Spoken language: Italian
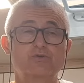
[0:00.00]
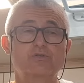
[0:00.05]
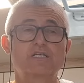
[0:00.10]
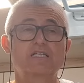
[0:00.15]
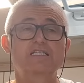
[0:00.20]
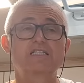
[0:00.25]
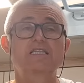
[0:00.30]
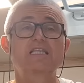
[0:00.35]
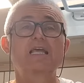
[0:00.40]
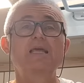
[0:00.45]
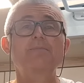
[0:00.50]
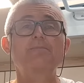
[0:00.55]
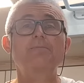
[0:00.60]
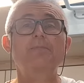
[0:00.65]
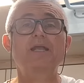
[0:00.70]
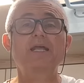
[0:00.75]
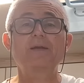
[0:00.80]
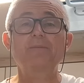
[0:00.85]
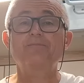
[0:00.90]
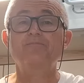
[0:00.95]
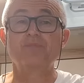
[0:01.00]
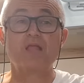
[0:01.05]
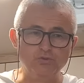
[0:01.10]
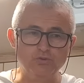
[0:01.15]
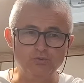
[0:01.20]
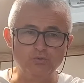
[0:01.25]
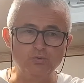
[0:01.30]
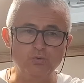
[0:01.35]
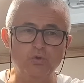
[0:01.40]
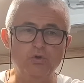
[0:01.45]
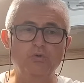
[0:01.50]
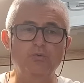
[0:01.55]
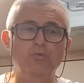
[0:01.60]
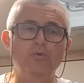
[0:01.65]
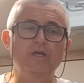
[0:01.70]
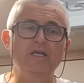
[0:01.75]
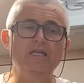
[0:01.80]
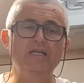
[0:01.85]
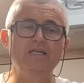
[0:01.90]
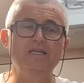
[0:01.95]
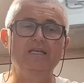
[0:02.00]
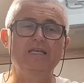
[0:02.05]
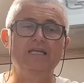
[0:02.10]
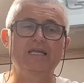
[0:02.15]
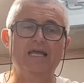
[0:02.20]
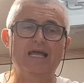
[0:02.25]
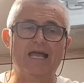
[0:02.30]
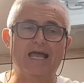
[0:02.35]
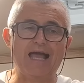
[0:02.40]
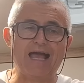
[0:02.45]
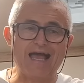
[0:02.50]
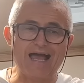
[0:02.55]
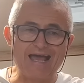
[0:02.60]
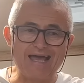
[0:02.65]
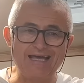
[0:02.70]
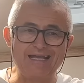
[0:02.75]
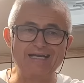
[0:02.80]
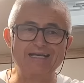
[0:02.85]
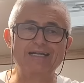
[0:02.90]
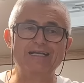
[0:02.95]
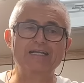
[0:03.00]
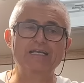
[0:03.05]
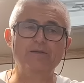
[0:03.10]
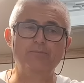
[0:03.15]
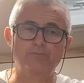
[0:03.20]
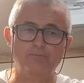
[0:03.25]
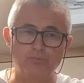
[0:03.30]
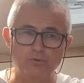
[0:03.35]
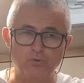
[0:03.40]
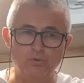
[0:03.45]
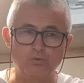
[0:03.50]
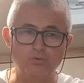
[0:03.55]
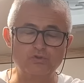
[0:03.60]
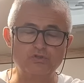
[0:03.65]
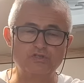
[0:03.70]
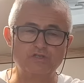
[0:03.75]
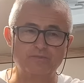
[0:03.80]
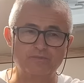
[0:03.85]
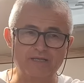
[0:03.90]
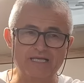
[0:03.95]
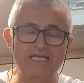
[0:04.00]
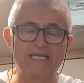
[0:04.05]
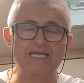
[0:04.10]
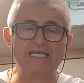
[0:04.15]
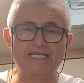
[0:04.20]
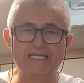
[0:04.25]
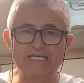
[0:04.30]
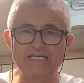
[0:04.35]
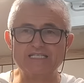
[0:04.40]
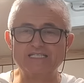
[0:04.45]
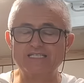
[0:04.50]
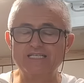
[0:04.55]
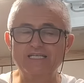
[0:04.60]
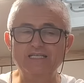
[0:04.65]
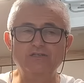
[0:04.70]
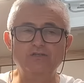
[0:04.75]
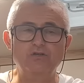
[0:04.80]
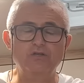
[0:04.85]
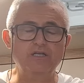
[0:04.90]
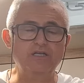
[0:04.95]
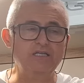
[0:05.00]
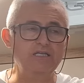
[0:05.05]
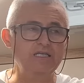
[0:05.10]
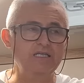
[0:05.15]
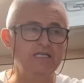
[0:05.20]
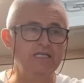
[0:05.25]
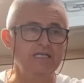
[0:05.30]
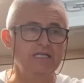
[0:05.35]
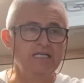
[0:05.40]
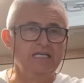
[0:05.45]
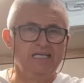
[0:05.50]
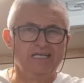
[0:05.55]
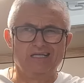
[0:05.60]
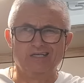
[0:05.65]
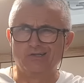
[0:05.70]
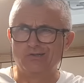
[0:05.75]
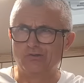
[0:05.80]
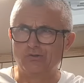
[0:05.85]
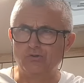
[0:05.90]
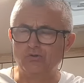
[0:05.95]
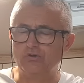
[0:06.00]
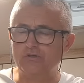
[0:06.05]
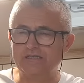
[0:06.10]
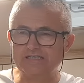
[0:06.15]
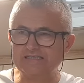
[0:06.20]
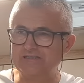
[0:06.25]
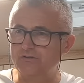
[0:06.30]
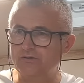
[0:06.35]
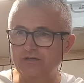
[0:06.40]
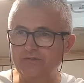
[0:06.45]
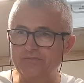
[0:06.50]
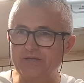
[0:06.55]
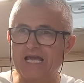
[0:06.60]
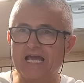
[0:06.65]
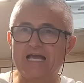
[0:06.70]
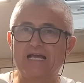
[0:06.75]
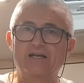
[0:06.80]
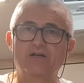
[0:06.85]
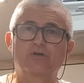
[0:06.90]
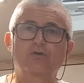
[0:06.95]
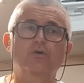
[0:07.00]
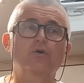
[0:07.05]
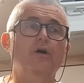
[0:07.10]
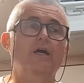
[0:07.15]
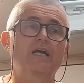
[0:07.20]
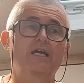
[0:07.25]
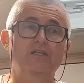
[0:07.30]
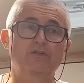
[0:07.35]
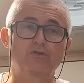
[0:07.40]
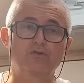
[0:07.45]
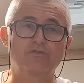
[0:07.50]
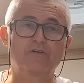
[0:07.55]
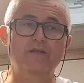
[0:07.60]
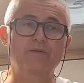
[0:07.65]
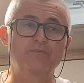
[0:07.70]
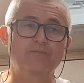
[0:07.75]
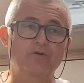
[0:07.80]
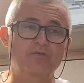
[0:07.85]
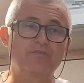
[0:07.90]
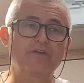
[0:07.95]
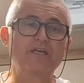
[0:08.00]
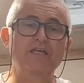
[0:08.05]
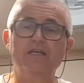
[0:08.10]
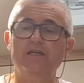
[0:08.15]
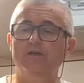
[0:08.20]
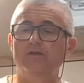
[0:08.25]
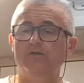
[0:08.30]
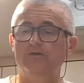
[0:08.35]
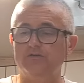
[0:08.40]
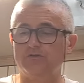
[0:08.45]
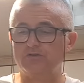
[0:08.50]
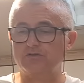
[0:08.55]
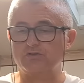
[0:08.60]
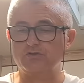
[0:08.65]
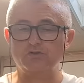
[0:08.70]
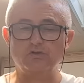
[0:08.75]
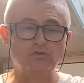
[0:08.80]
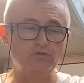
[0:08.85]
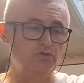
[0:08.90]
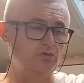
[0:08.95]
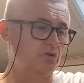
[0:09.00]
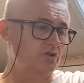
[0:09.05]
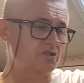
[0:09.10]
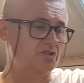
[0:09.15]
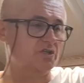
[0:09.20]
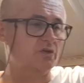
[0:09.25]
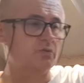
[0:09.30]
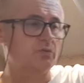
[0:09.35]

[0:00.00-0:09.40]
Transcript: su settembre di un 2 Win R+, meccanica Citroen, colorazione bianco e dovremmo averlo sotto i